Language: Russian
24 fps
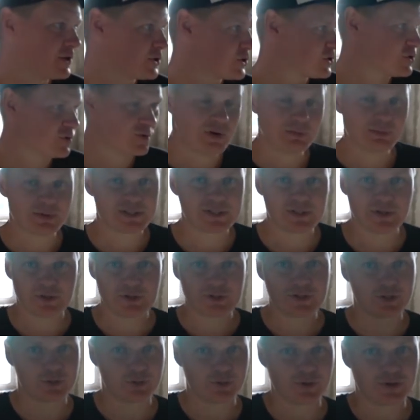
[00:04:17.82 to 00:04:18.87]
Так что вам
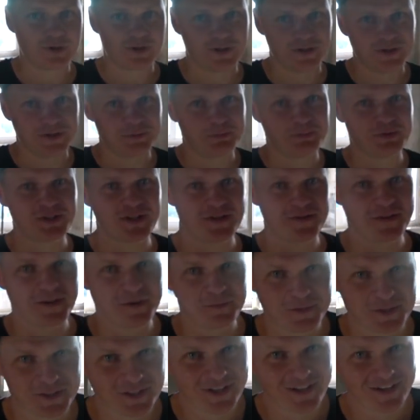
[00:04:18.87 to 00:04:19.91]
остается только писать в
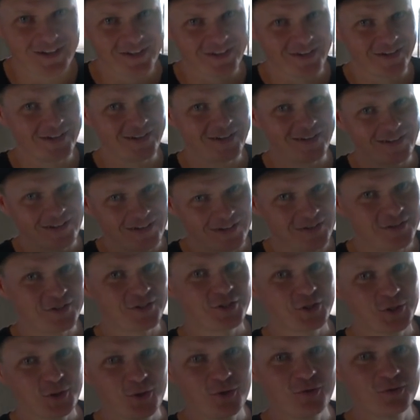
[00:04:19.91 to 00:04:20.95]
комментариях,
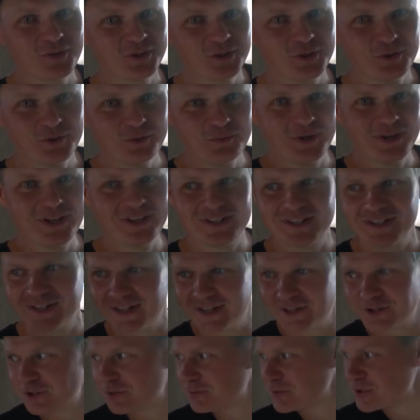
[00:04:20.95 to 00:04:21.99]
что вы думаете
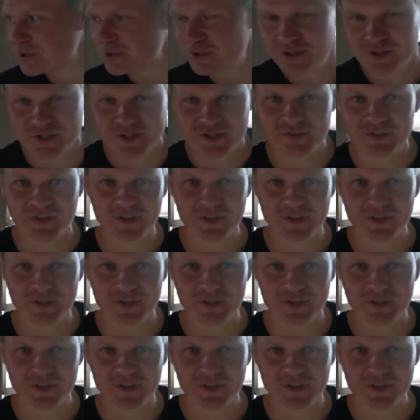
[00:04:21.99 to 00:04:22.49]
о том, что лежит